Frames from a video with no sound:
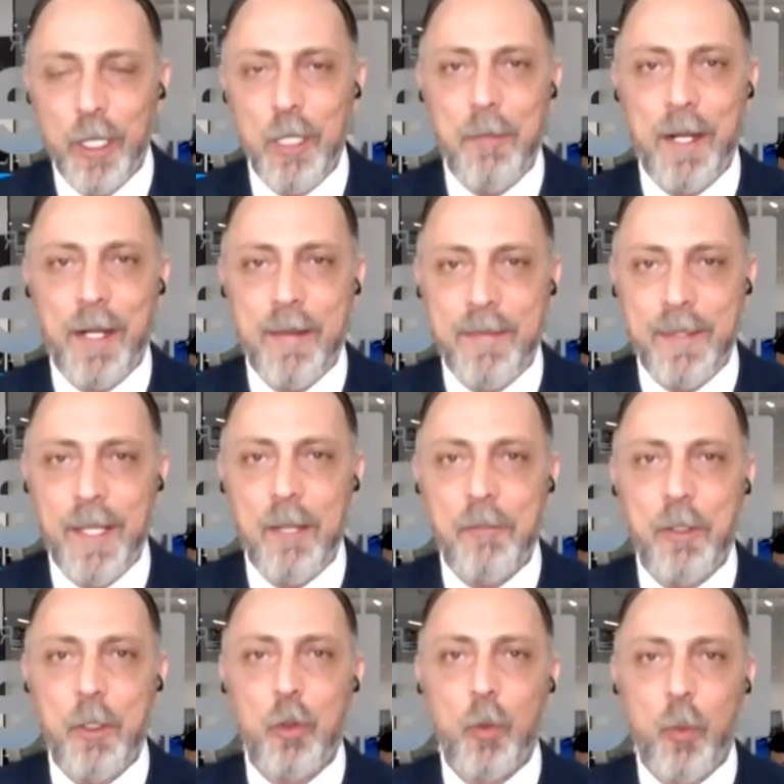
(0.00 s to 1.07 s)
المركزيه
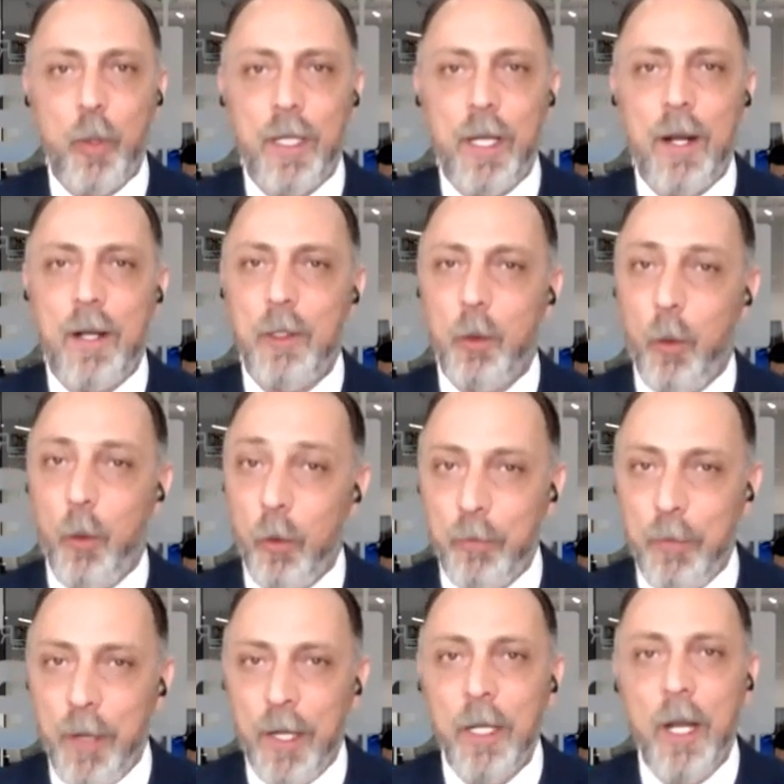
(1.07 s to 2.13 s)
في الدول
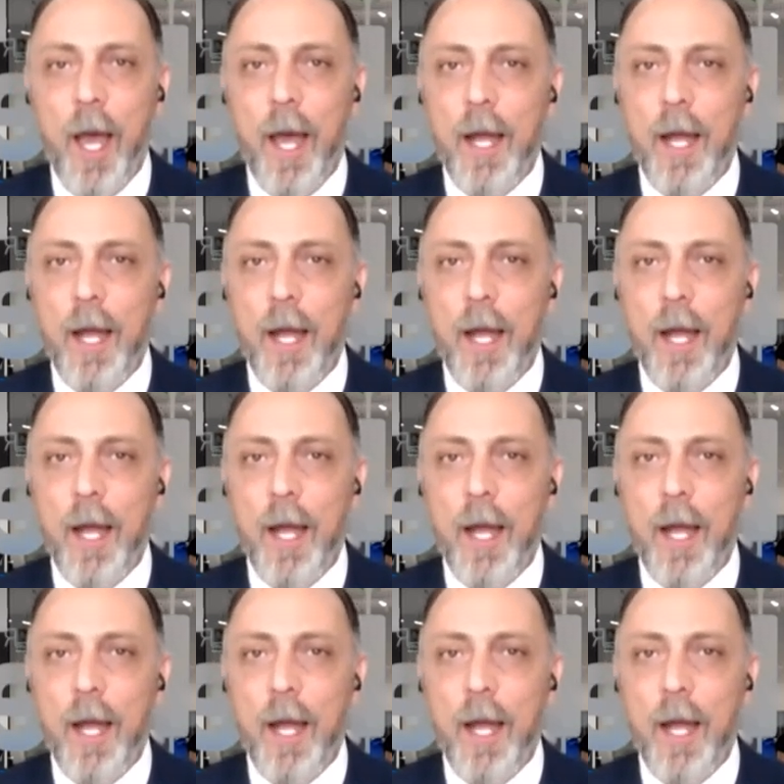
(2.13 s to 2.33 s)
العظمى